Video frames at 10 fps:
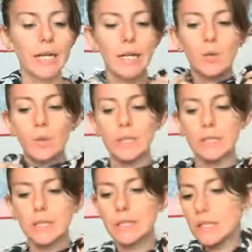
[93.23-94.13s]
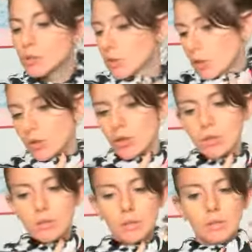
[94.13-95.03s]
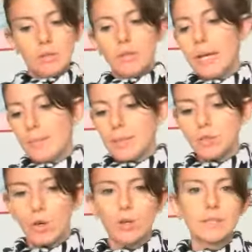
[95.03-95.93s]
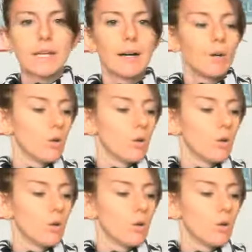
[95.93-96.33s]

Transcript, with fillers: e quindi sono eh, lamentosa,